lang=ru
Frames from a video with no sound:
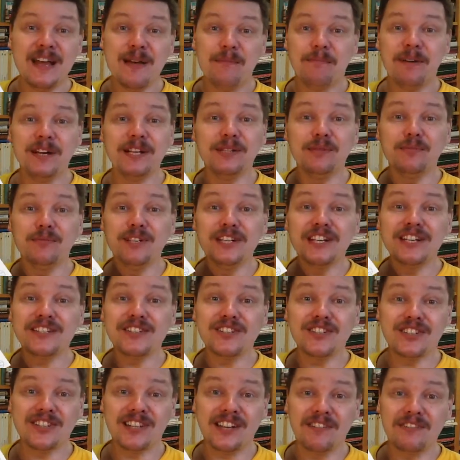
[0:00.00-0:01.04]
Поэтому я,
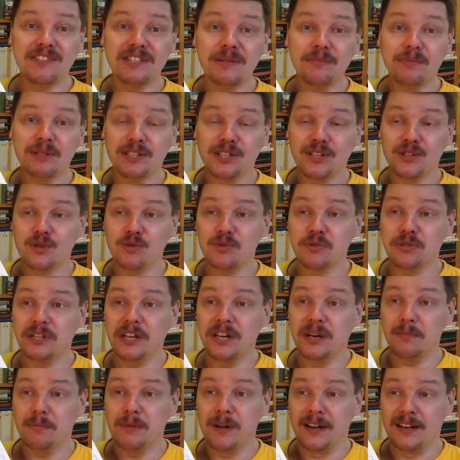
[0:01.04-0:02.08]
значит, ко всем отношусь
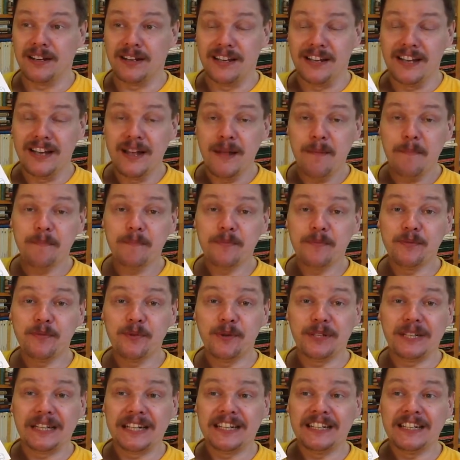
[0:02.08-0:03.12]
нормально.
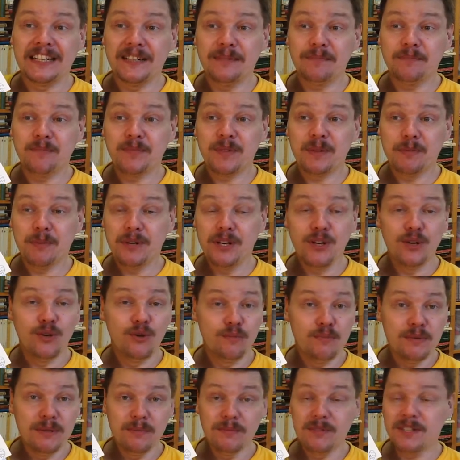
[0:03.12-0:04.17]
Вот. А были
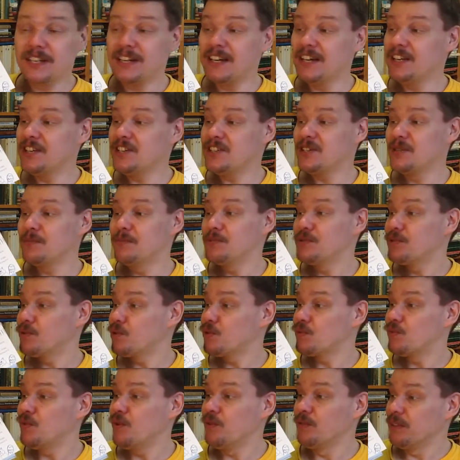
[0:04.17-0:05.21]
любимцы, конечно,
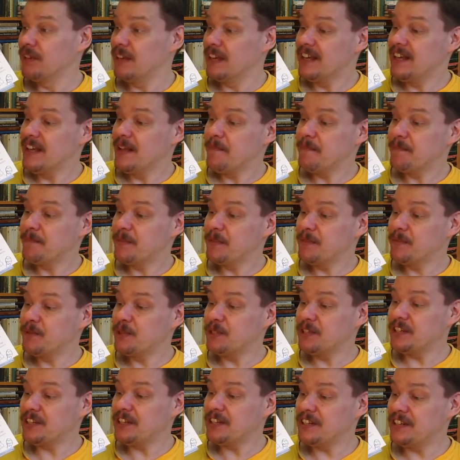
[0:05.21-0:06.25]
безусловно.
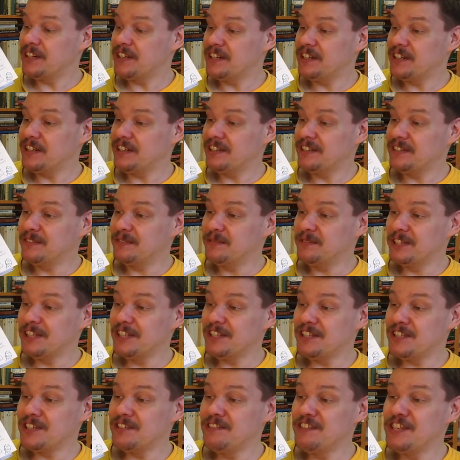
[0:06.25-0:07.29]
Вот, а, вот
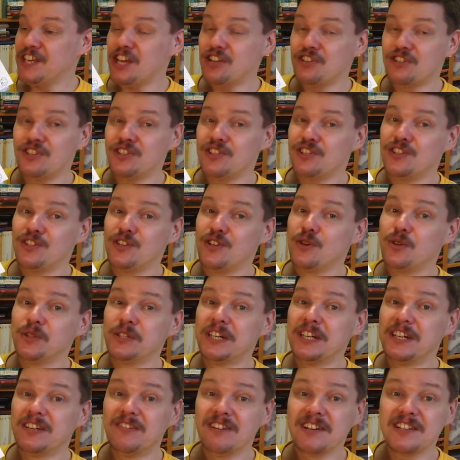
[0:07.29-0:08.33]
эти светящиеся
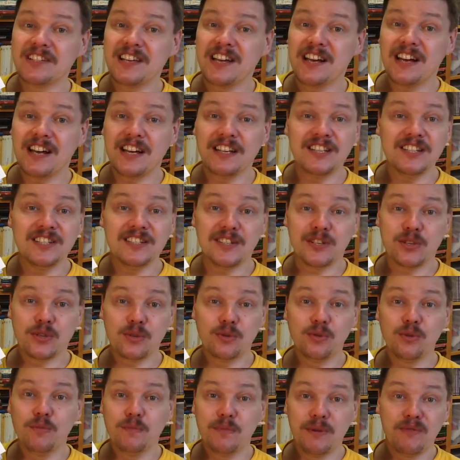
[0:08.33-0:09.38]
зеленые глаза, они
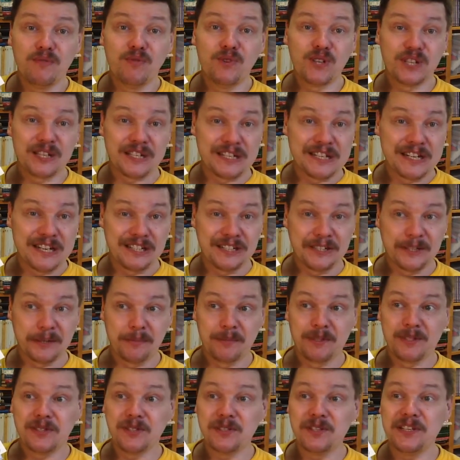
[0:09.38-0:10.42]
зачастую приводят к некоторым
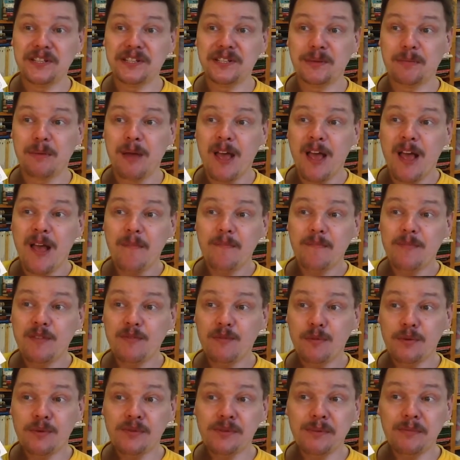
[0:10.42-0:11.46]
инцидентам. И, в
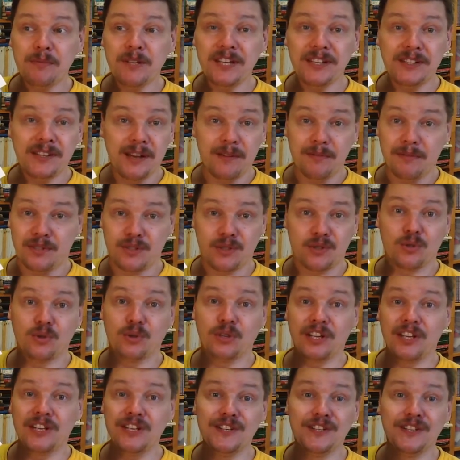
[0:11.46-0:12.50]
общем-то, мне нравится, что
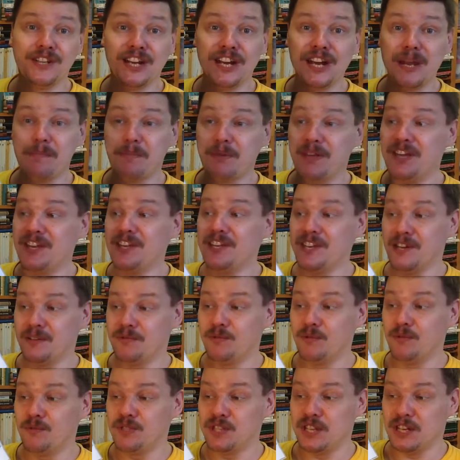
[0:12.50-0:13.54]
такие крепкие
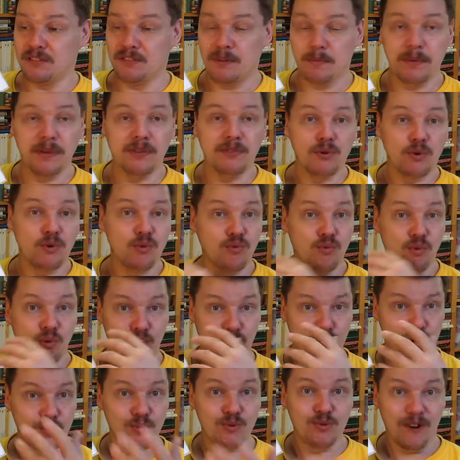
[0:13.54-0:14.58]
нервы у всех. Во-первых, у
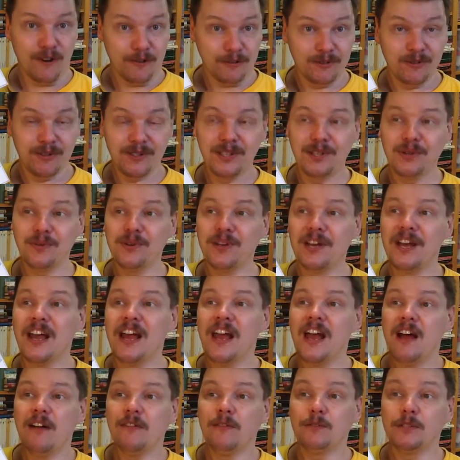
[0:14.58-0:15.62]
Вовки, у главного героя.
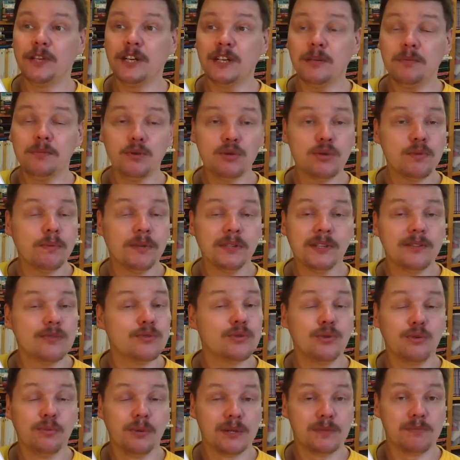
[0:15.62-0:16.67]
Во-вторых, мне очень
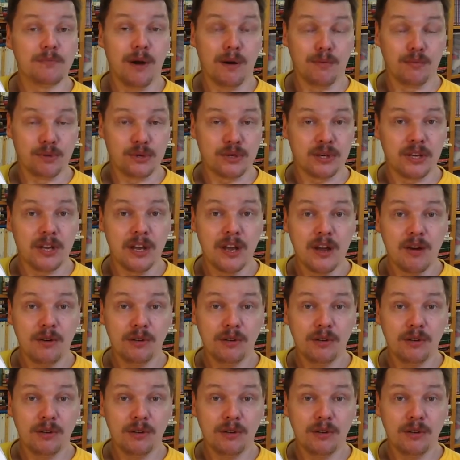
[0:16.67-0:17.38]
понравился образ бабушки.